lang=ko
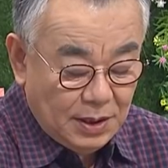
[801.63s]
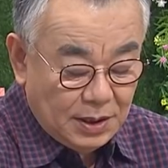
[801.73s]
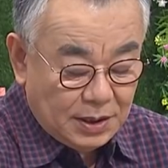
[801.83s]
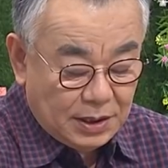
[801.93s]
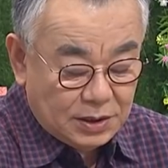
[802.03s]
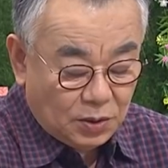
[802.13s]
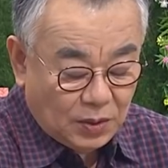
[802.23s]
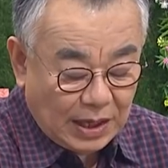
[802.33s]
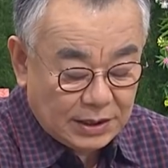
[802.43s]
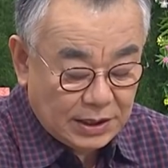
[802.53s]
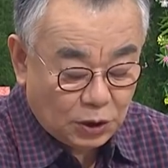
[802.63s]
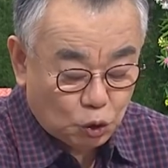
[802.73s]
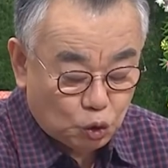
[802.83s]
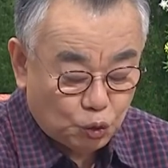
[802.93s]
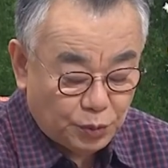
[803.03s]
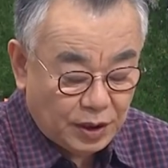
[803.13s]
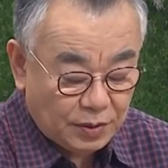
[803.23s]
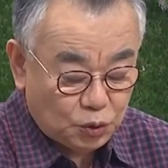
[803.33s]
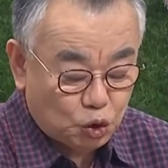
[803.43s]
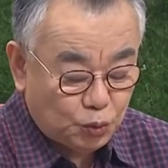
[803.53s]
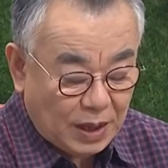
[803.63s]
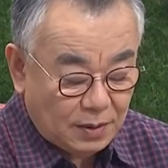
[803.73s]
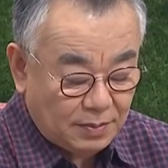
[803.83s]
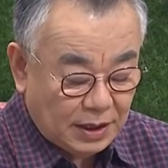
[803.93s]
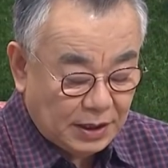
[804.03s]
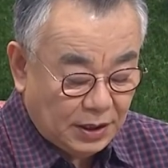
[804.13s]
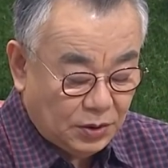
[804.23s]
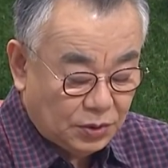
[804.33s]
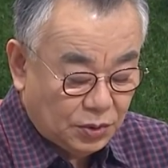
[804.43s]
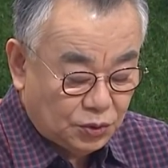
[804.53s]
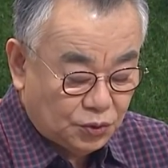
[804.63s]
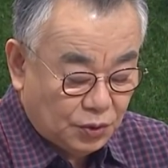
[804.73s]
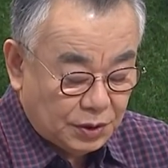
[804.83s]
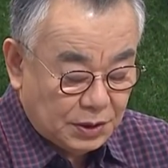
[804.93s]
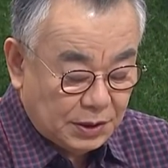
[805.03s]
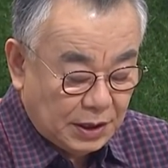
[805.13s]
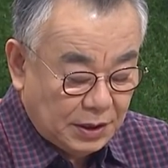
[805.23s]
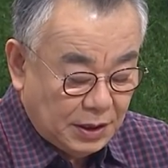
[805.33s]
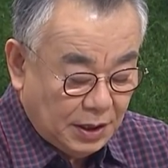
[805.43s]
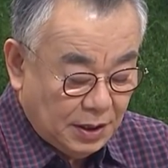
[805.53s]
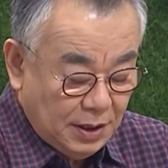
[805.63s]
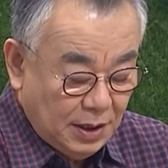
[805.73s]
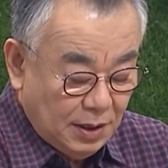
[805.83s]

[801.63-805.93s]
그래서 광야로 수방, 추방만 하여도 죽었을 텐데